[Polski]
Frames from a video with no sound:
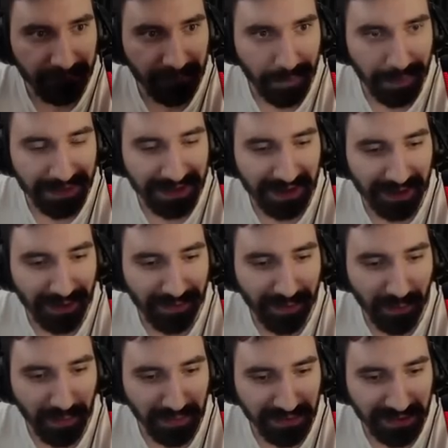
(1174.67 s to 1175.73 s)

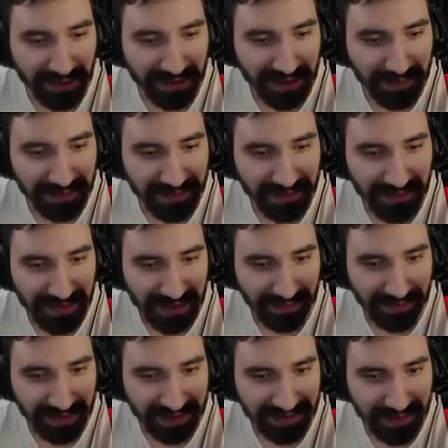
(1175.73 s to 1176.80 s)
Potrenowałbym trochę, bo jestem
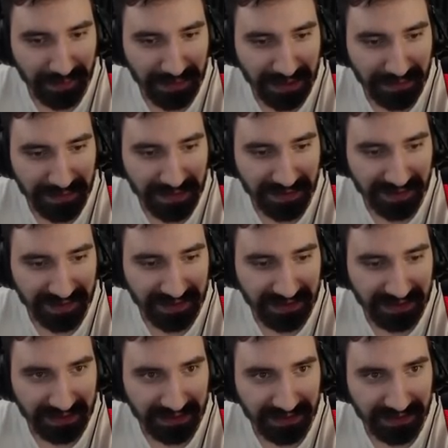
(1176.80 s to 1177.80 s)
ciekawy jak zapiję przez kilek